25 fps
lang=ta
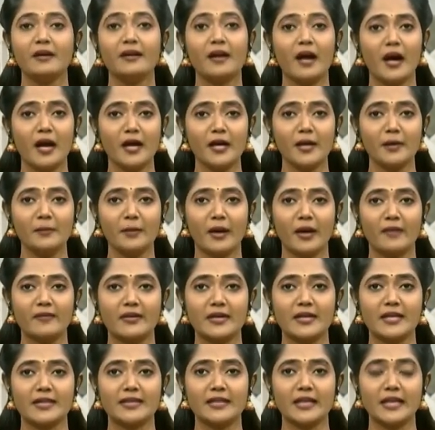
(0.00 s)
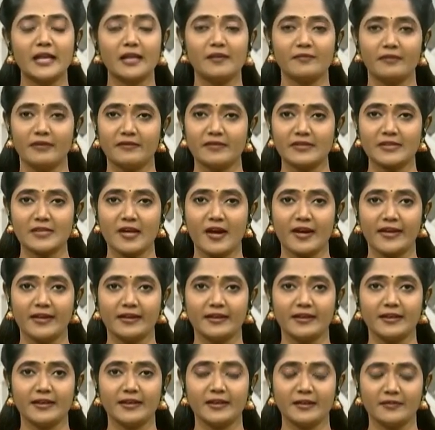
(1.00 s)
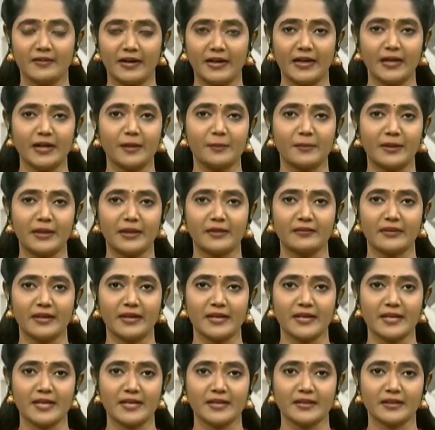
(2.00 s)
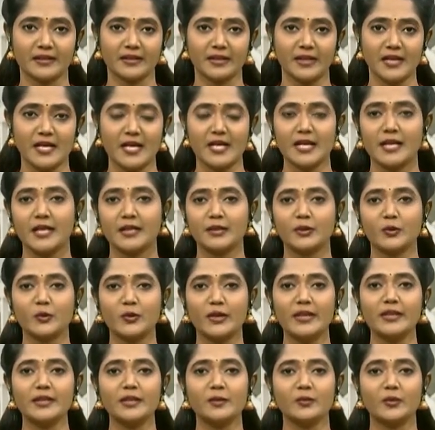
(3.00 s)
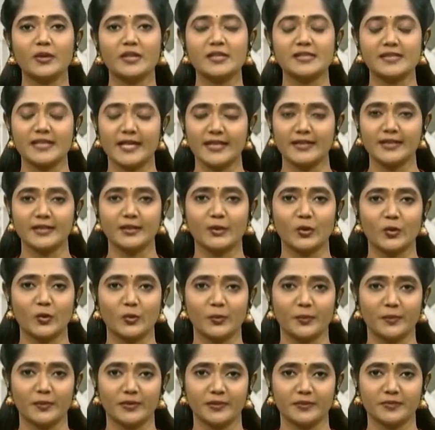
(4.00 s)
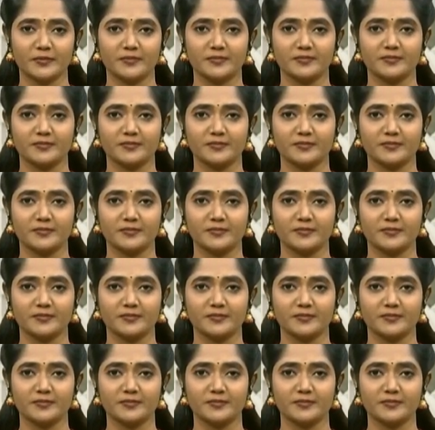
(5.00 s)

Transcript: நாகை மாவட்டத்தில் விவசாயிகளுக்கு வழங்கப்பட்டு வருகிறது இது குறித்த ஒரு செய்தி தொகுப்பு